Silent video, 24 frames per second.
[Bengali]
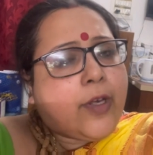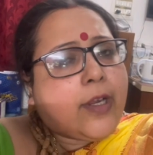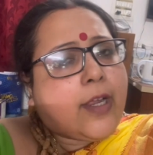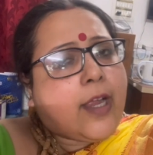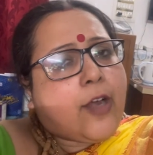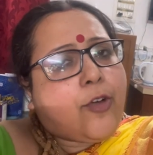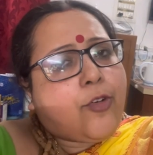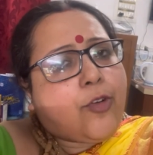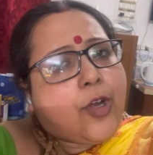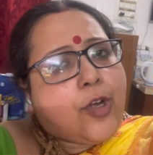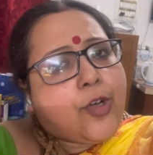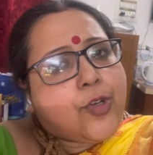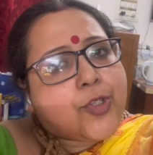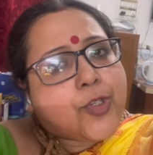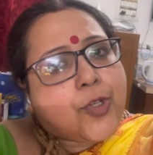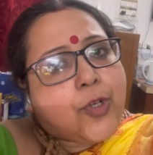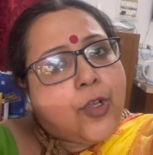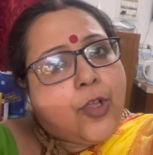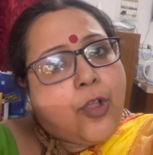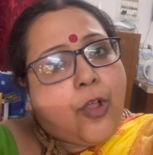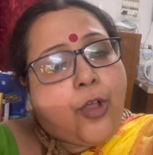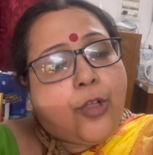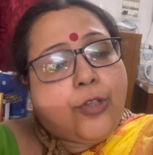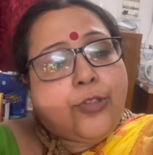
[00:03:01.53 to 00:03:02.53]
কারো কারো
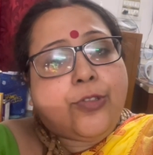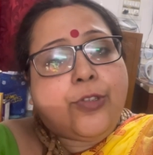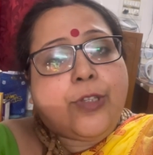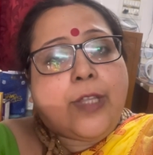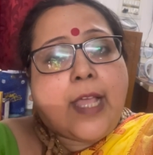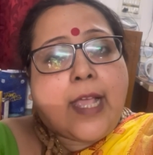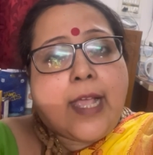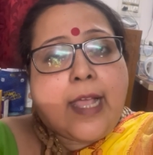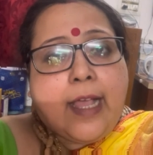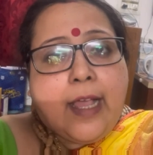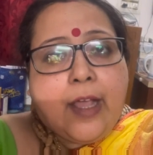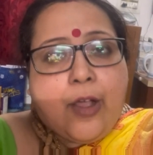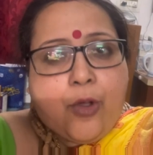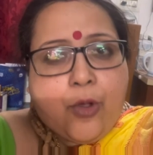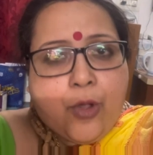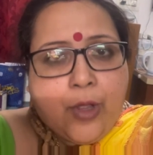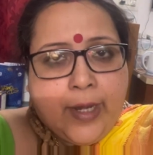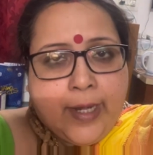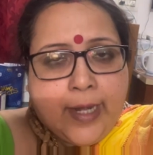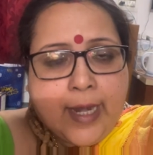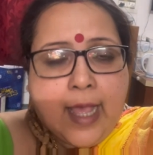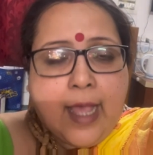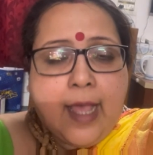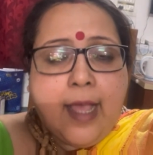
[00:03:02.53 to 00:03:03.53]
সঙ্গে হয়তো দেখা
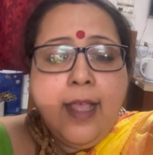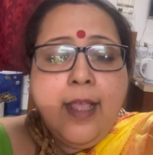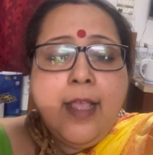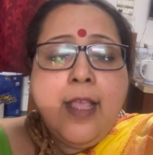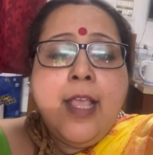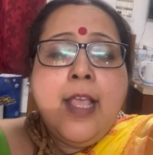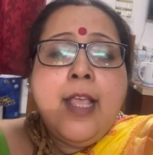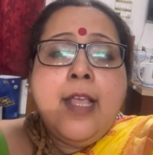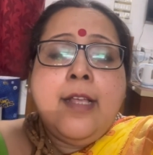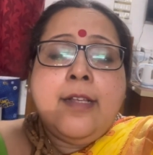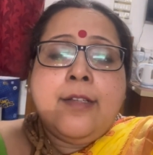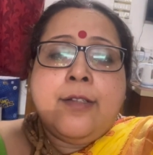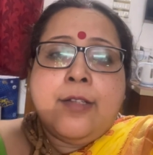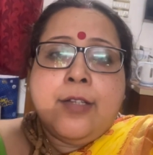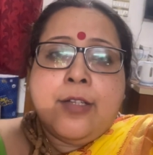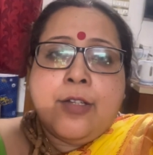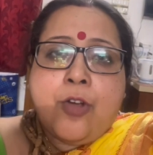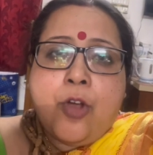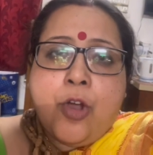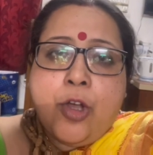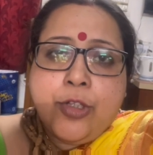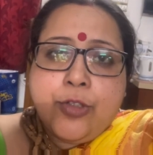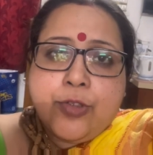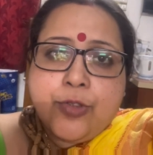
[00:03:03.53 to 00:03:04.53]
হয় না
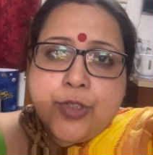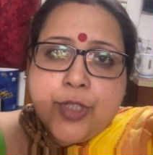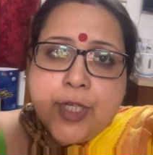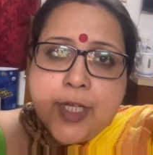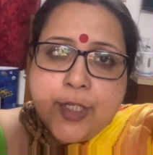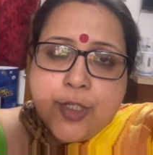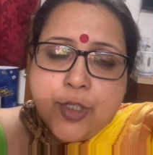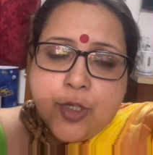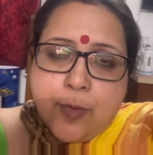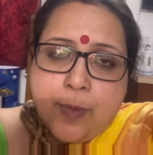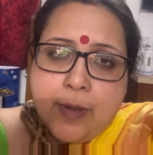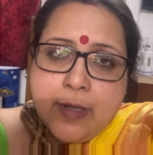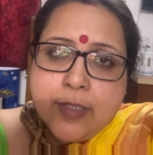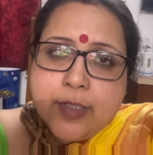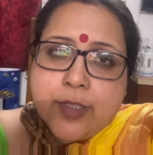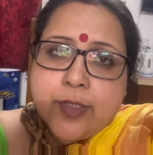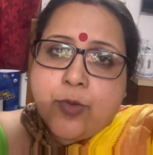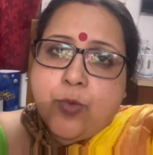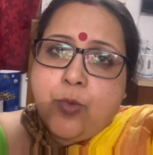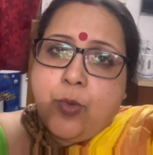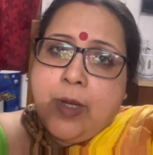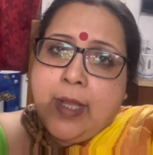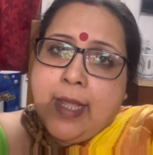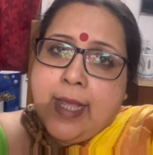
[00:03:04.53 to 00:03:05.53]
হয়তো সেই সময়
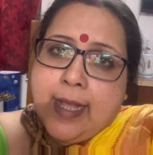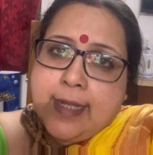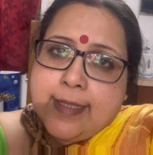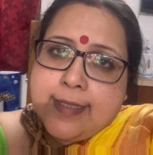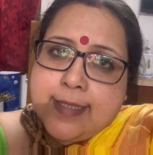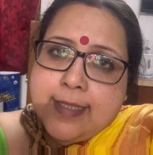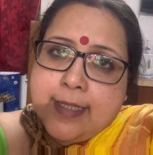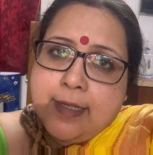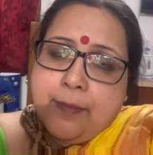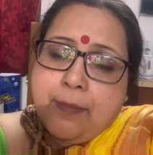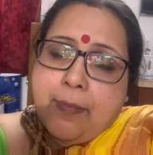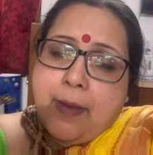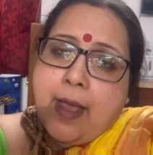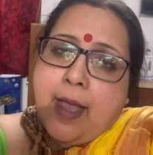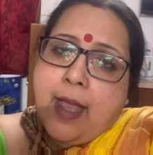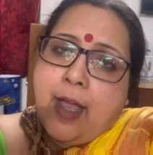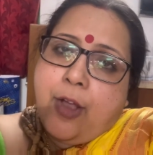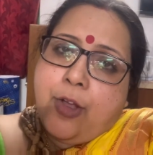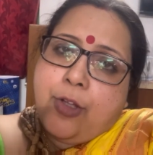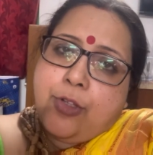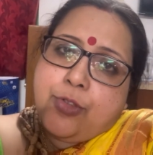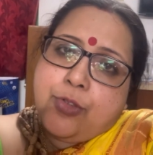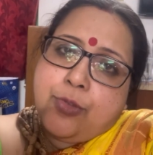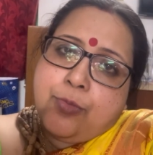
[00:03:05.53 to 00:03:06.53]
স্কুলে আছি বা
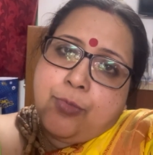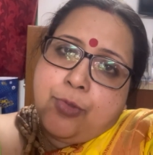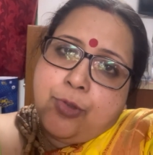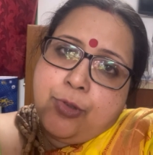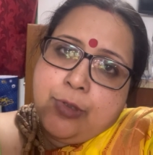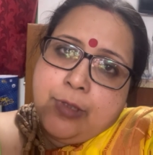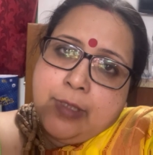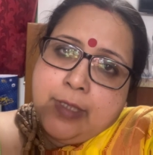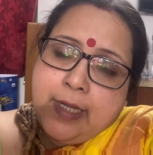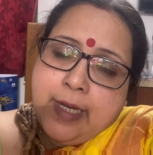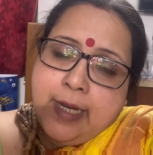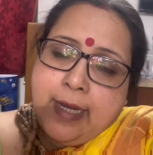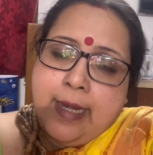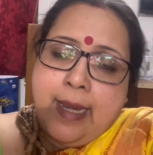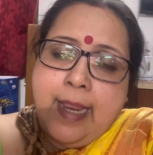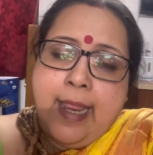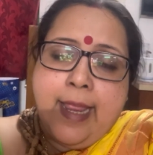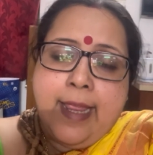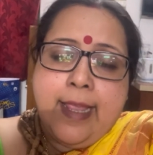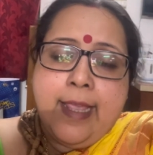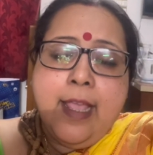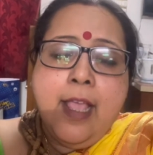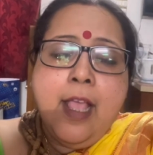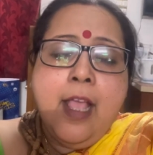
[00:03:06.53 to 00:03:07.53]
হয়তো মন্দিরে
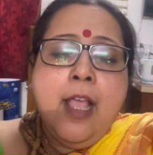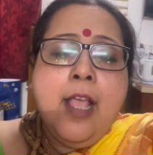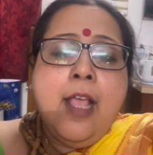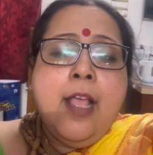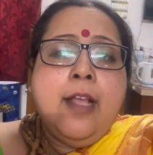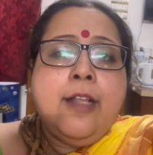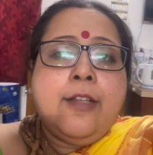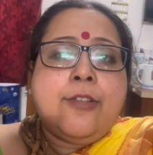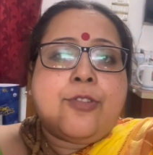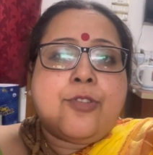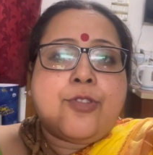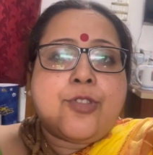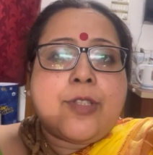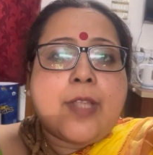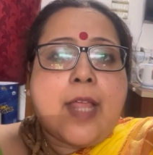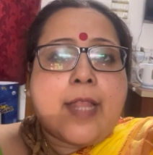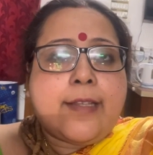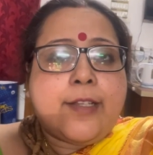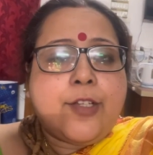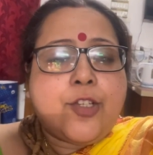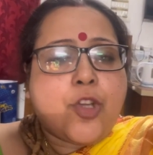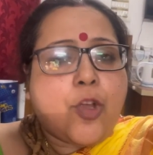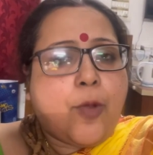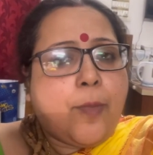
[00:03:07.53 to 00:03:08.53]
নেই তো
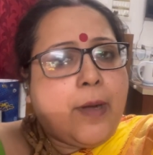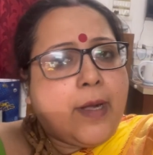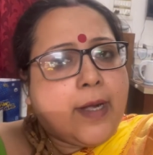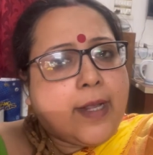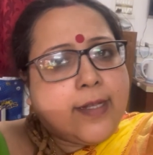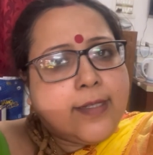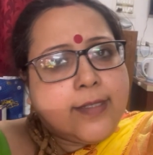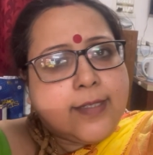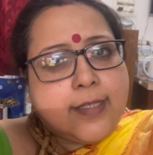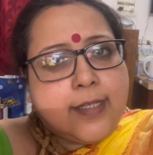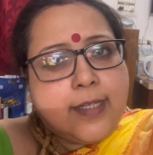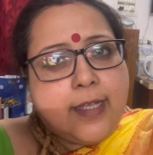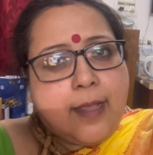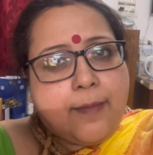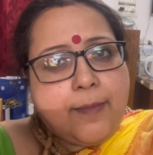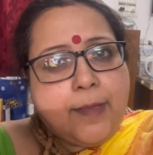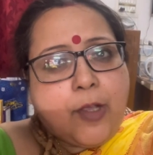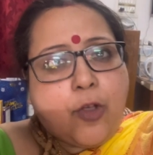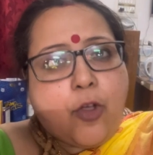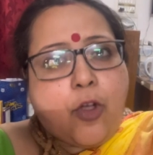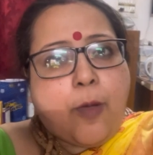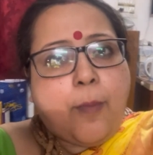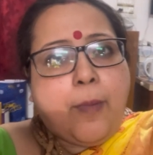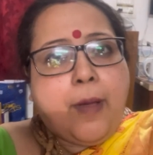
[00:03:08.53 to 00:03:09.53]
তাদের সবার কাছেই
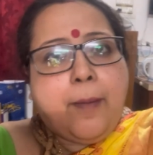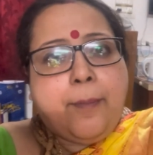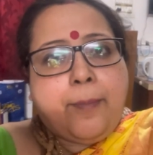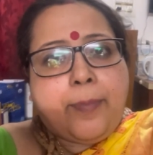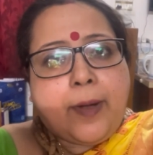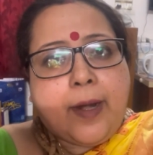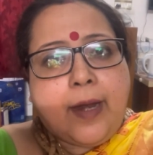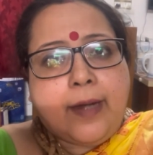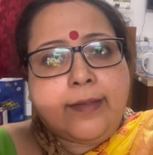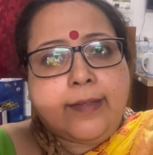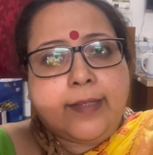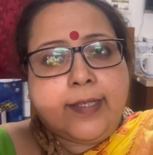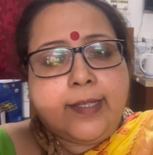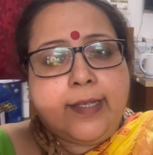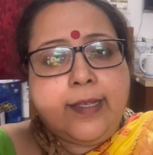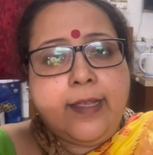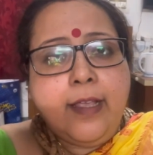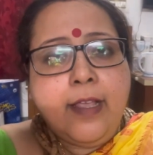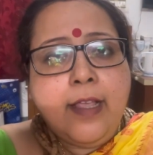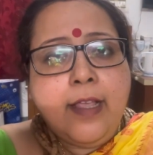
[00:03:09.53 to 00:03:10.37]
আমি ক্ষমা প্রার্থী